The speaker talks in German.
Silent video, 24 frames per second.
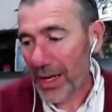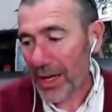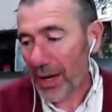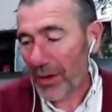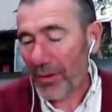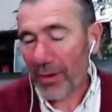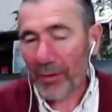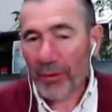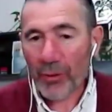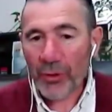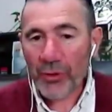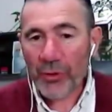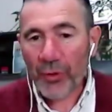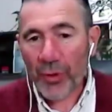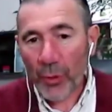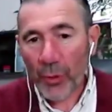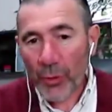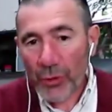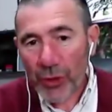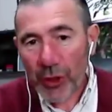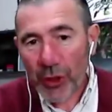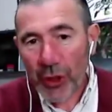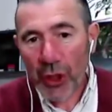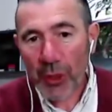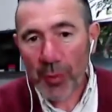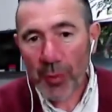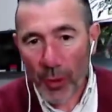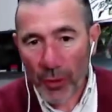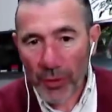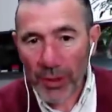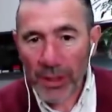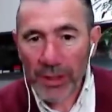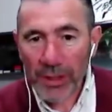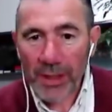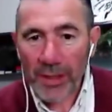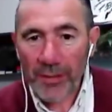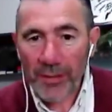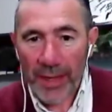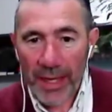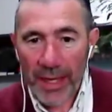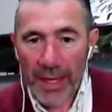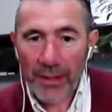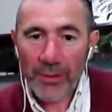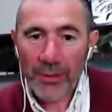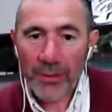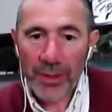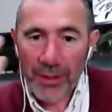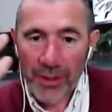Aber was für uns die spannende
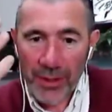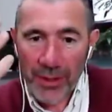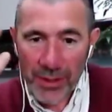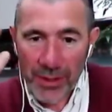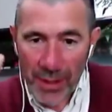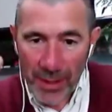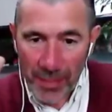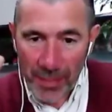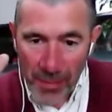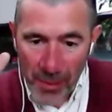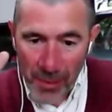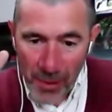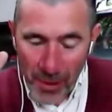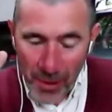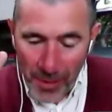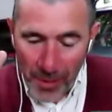wäre, und das ist eben